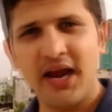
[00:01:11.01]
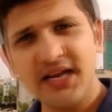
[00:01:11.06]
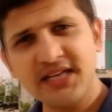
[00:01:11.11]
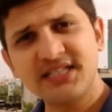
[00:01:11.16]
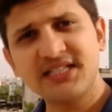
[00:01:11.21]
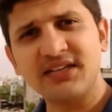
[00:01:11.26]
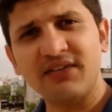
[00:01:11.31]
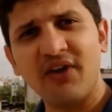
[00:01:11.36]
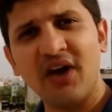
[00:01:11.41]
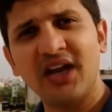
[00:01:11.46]

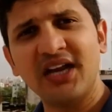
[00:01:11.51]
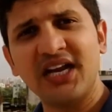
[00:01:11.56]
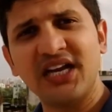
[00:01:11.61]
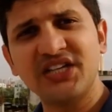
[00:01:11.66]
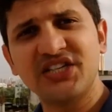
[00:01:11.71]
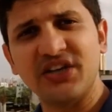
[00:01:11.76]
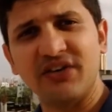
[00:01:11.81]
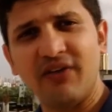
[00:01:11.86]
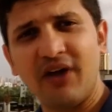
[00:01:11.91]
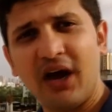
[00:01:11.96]
इस सवाल
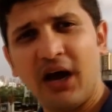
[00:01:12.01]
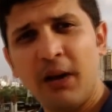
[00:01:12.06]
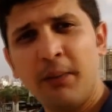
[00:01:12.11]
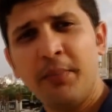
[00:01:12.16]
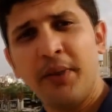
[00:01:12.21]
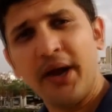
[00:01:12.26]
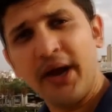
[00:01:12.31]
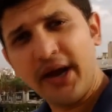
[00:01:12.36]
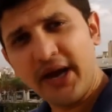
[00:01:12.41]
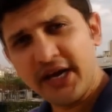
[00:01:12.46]
का
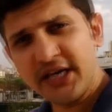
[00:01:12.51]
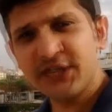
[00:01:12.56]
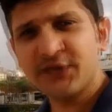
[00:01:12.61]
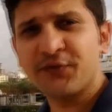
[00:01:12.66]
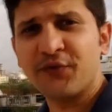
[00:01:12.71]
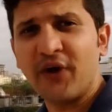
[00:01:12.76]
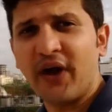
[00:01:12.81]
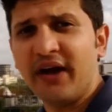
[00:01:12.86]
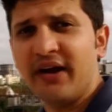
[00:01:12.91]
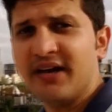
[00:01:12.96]
जवाब
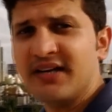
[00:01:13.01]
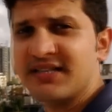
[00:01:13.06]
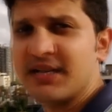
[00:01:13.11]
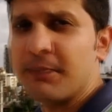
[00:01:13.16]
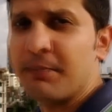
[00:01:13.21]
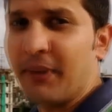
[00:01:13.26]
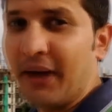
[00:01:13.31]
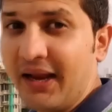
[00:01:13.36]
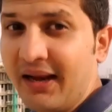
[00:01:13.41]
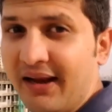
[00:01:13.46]
इस फ्राइडे
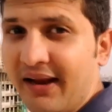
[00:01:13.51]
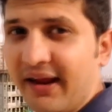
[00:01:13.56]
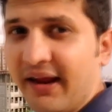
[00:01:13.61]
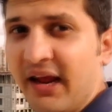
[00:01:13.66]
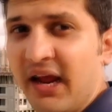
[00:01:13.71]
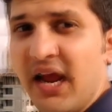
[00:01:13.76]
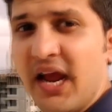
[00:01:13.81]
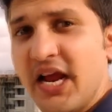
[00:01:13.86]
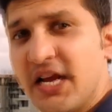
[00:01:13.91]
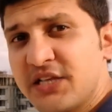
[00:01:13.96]
से पहले
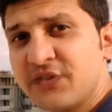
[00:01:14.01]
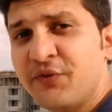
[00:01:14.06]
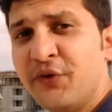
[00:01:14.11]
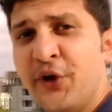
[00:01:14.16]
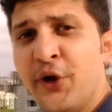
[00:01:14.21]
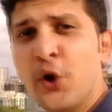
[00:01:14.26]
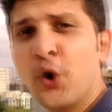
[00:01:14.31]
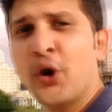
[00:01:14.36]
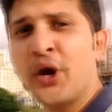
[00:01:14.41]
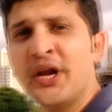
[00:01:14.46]
इस
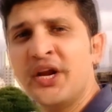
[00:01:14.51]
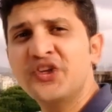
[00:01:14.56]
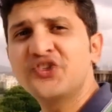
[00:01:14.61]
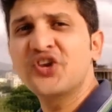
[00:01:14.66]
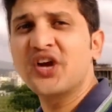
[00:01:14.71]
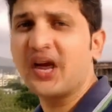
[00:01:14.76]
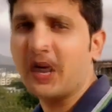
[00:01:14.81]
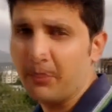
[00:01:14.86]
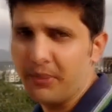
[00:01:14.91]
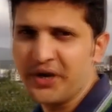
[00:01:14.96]
वीडियो के
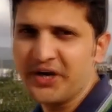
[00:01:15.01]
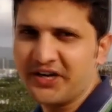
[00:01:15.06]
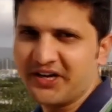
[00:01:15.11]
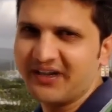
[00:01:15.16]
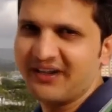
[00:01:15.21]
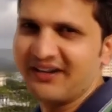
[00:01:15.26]
नीचे कमेंट